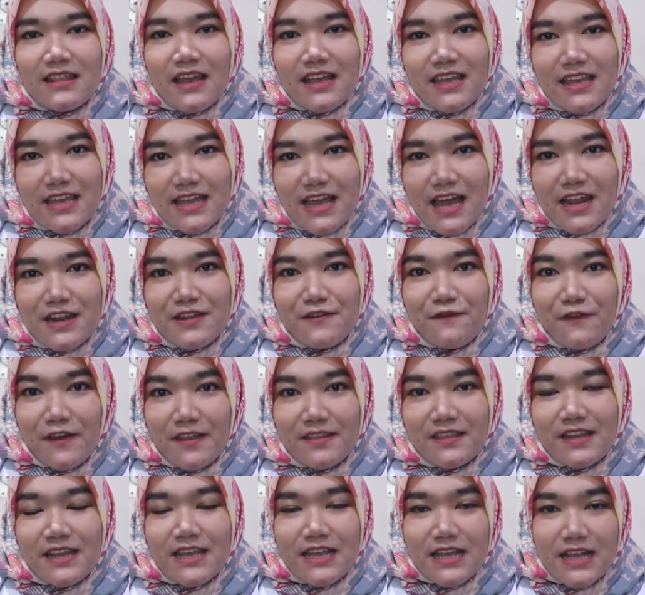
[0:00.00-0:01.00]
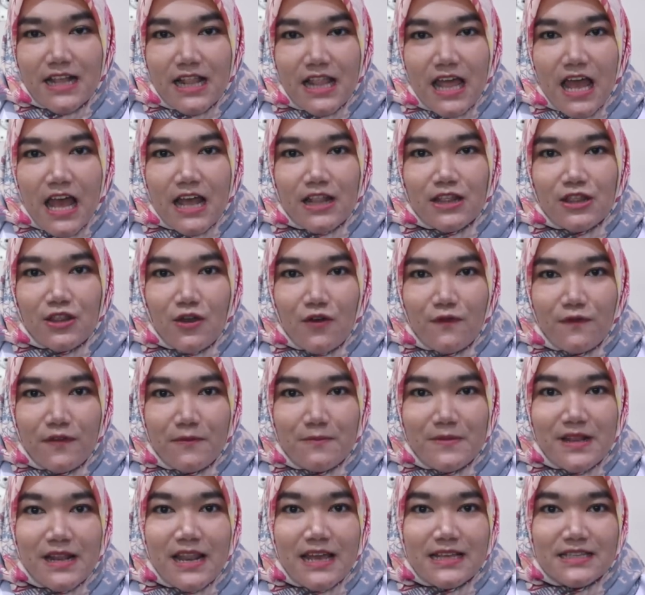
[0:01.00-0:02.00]
takikardi ventrikel atau
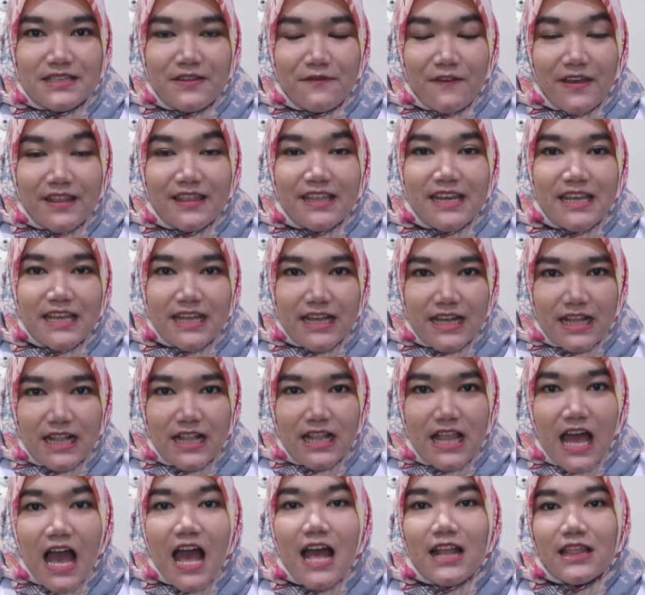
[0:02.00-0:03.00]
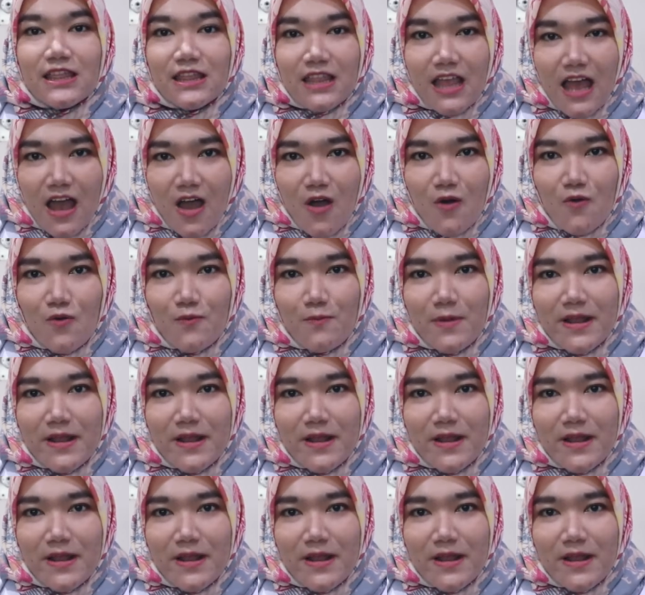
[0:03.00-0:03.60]
fibrilasi ventrikel atau